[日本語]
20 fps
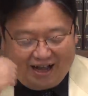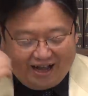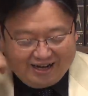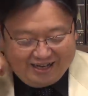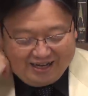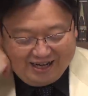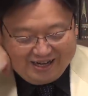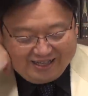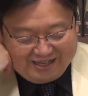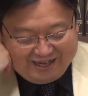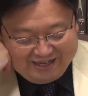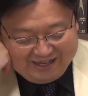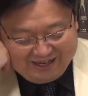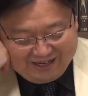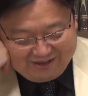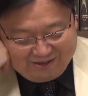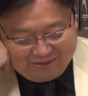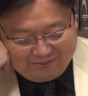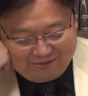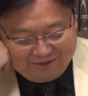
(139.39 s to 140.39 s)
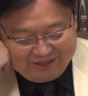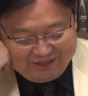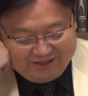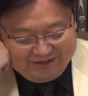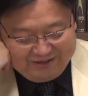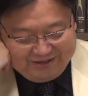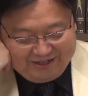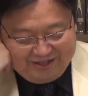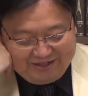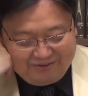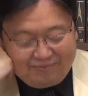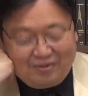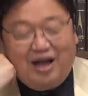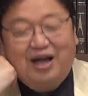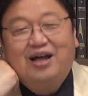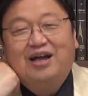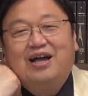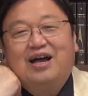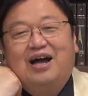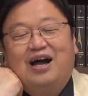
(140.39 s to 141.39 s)
ありがたいなと思ってるんですけど、
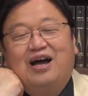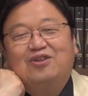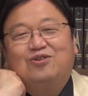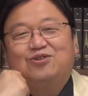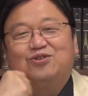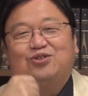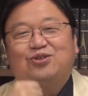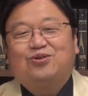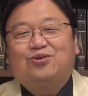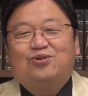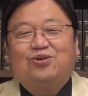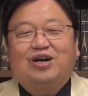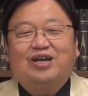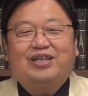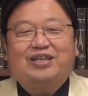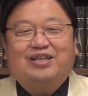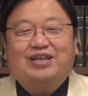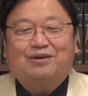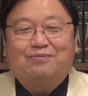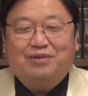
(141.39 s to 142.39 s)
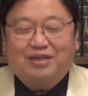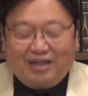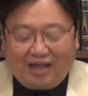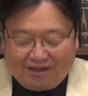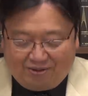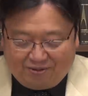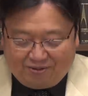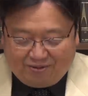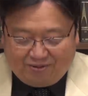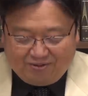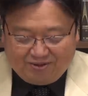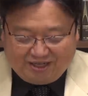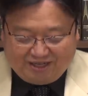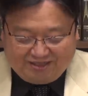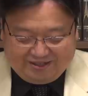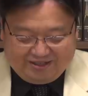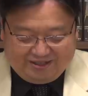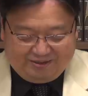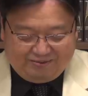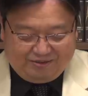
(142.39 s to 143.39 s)
まあ、あの、情報が出たらまたあの、考
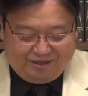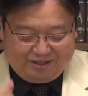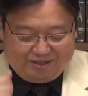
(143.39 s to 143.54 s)
察しま